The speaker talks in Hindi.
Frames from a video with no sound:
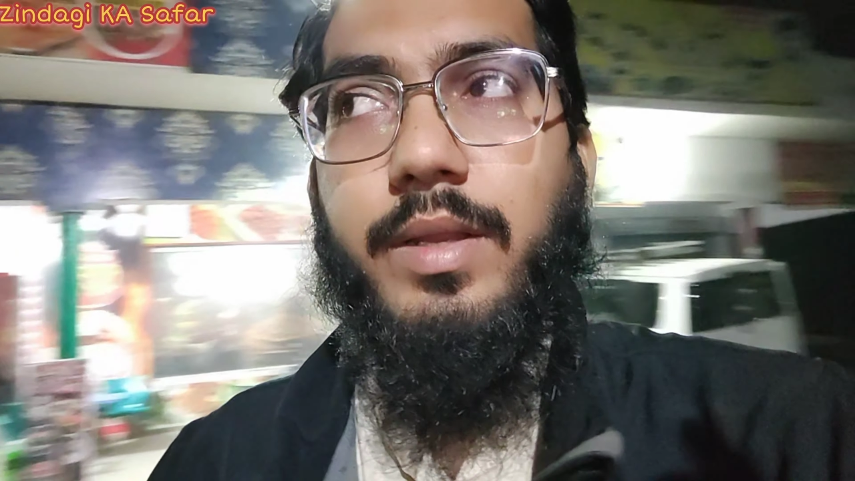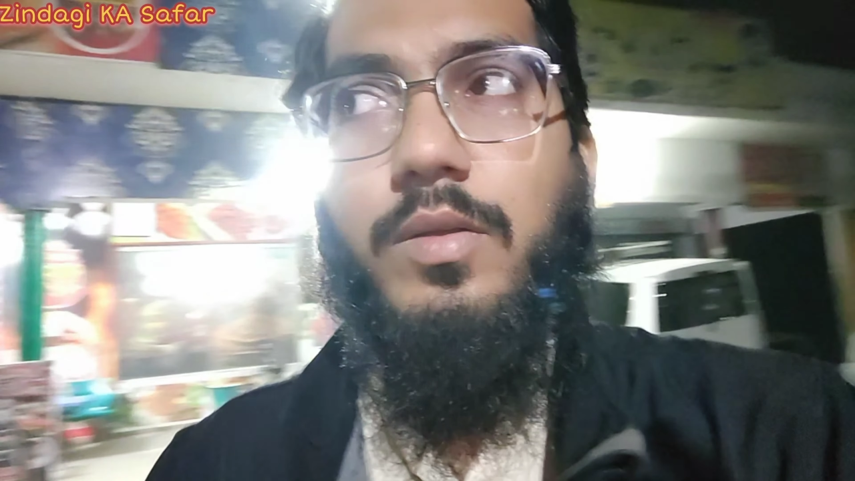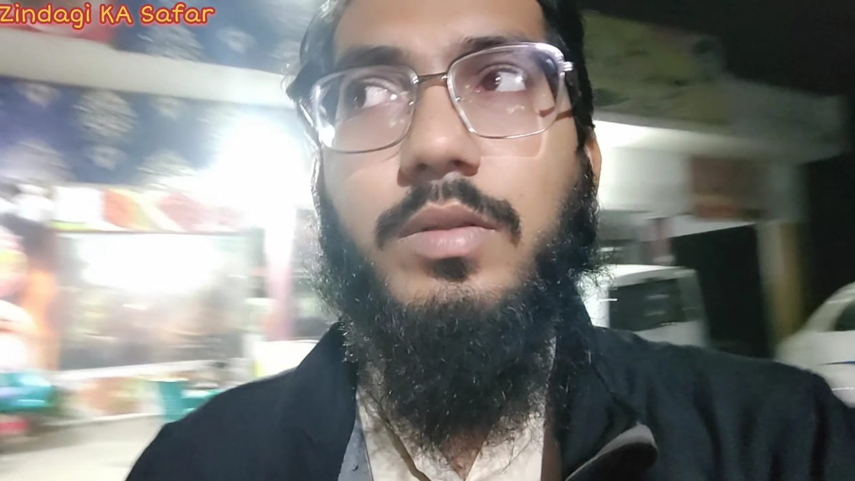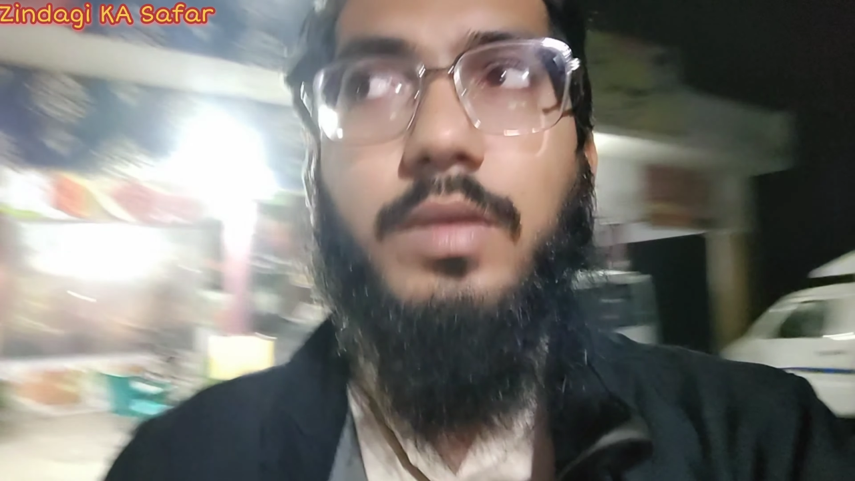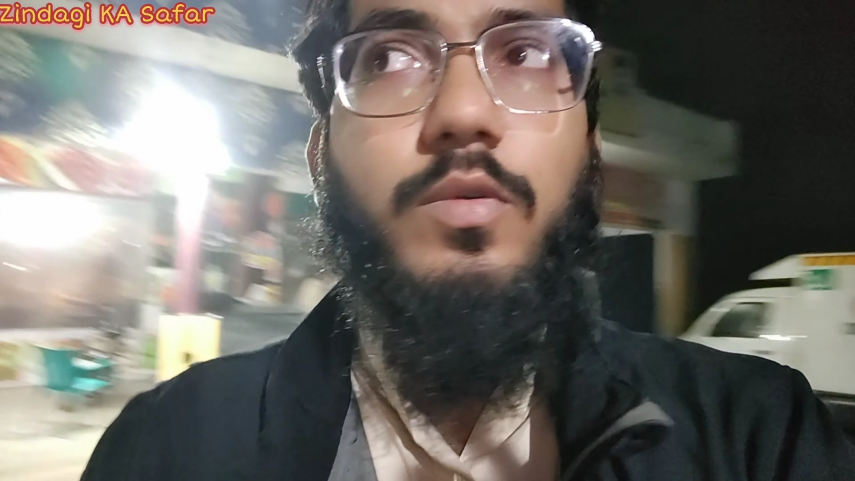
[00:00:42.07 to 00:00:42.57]

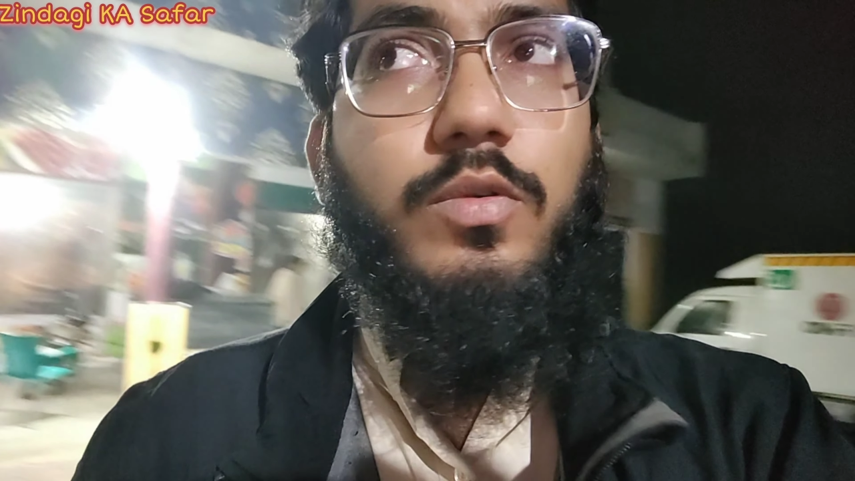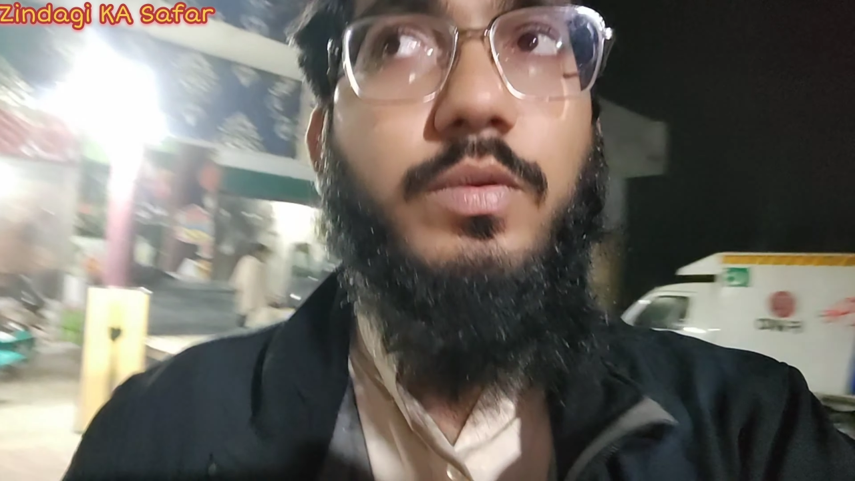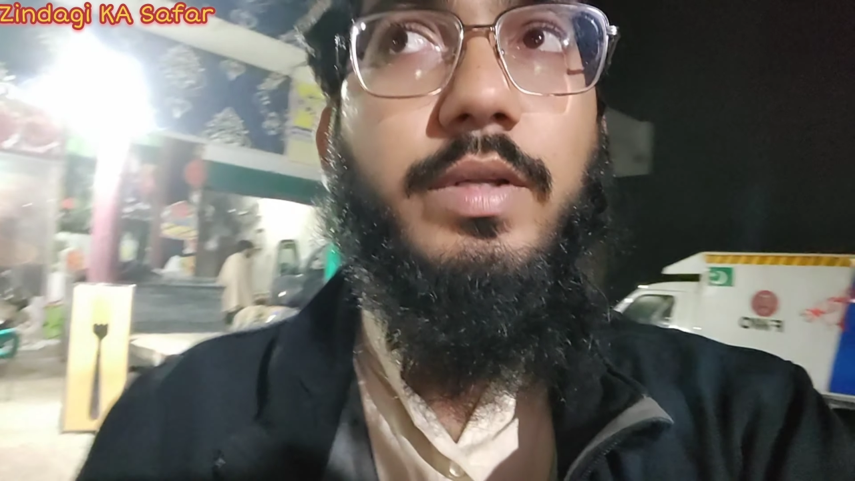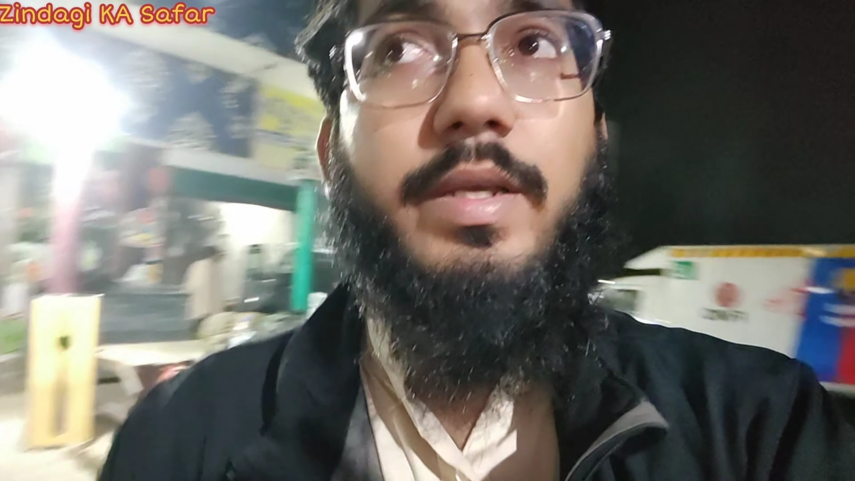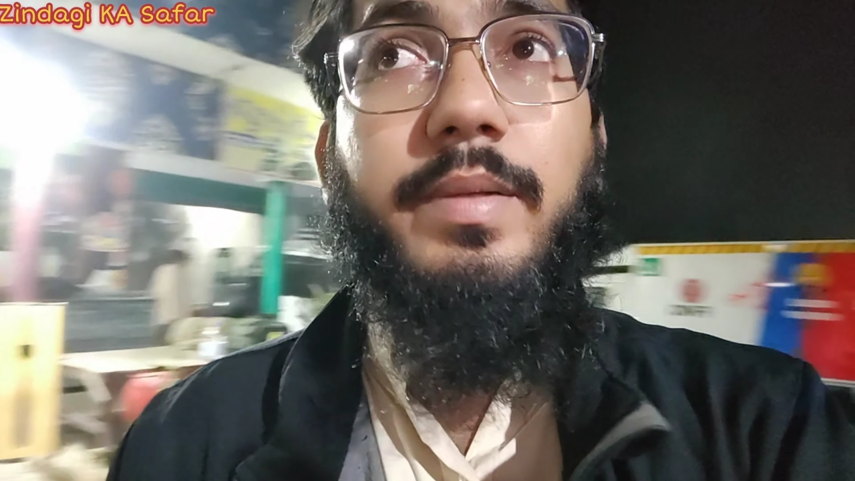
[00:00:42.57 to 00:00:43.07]
बेरिंग होता है वो
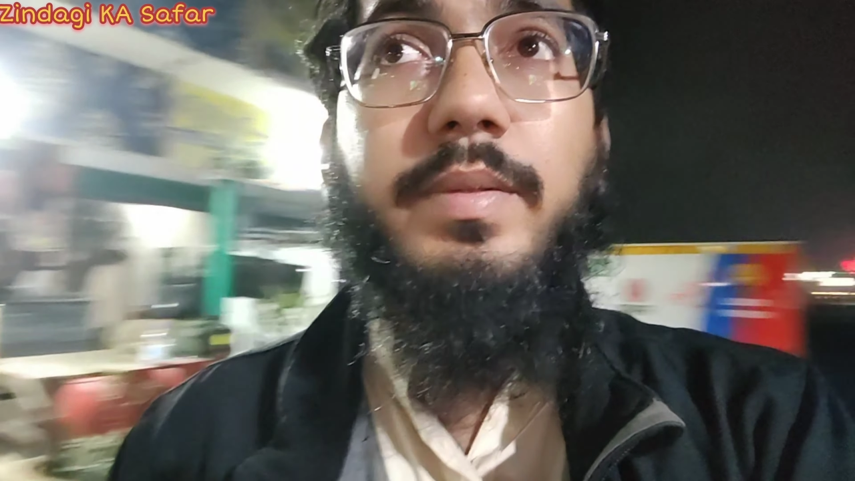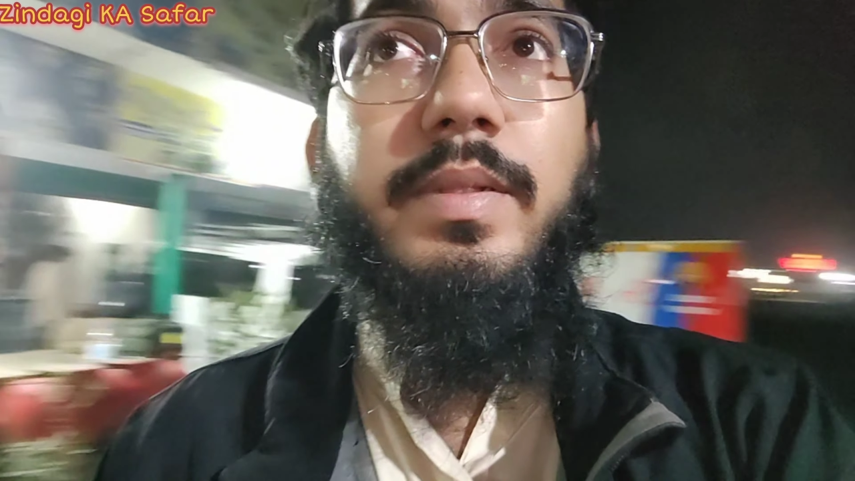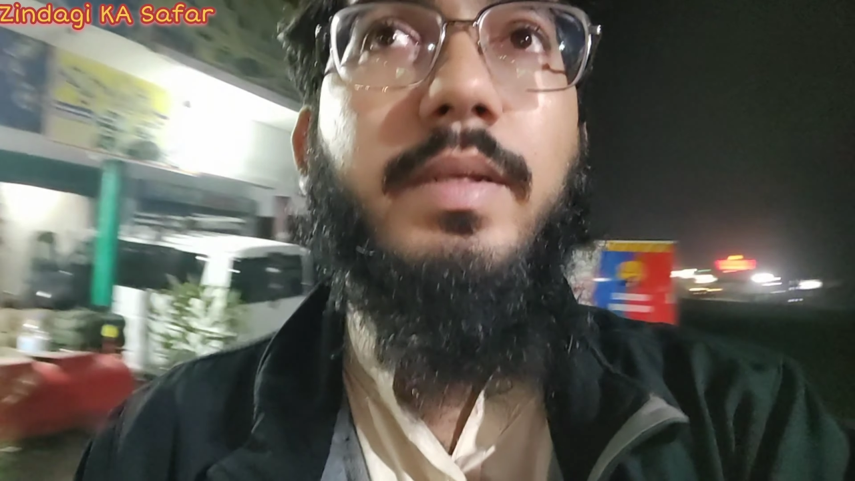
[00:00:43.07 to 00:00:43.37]
टूट गया